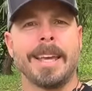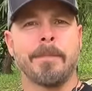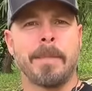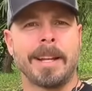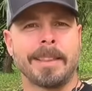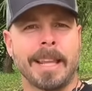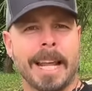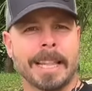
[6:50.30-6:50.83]

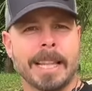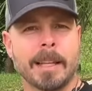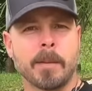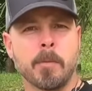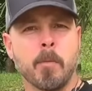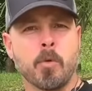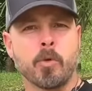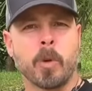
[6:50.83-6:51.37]

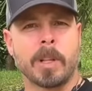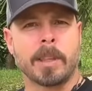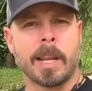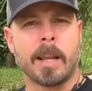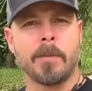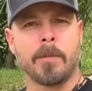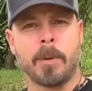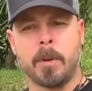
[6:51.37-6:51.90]
Maltratas mucho el
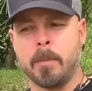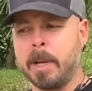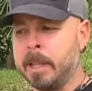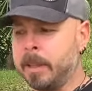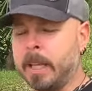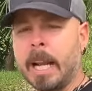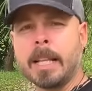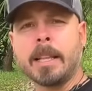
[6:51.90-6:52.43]
transfer,
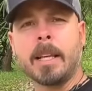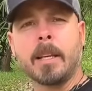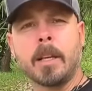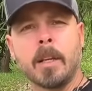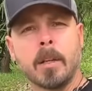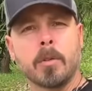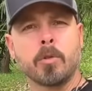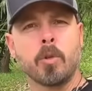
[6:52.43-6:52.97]
maltratas
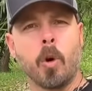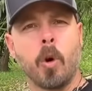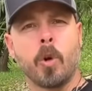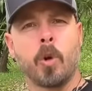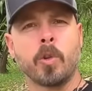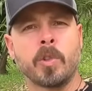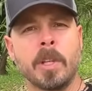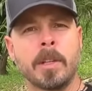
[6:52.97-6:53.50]
todos
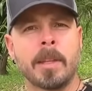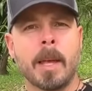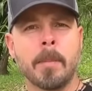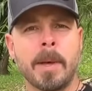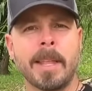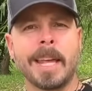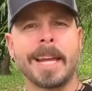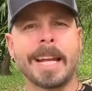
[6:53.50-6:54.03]
los
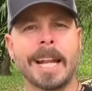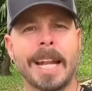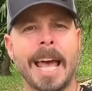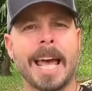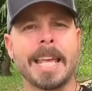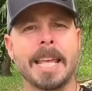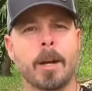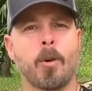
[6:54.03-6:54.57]
sistemas de
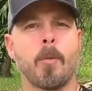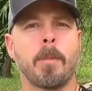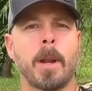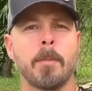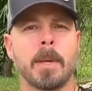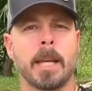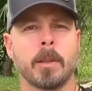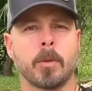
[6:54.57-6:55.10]
engranaje y
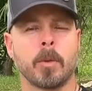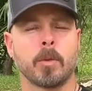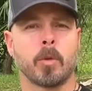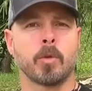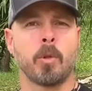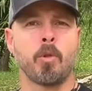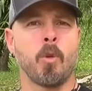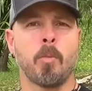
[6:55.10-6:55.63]
acoplamiento,
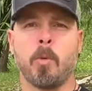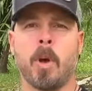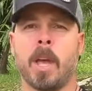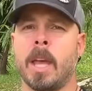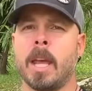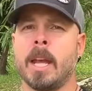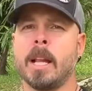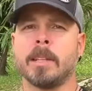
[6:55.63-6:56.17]
entonces no
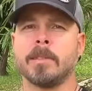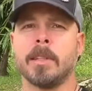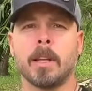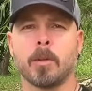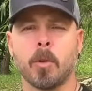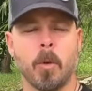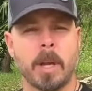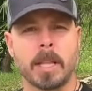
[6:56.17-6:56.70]
puedes ir a
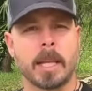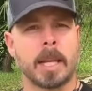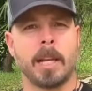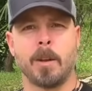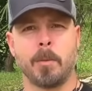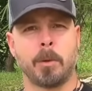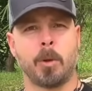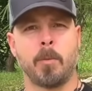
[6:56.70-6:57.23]
120
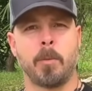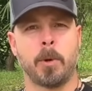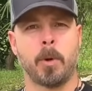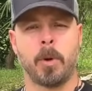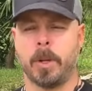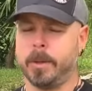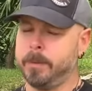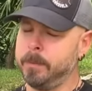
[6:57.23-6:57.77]
km por
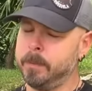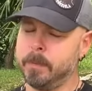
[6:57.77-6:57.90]
hora.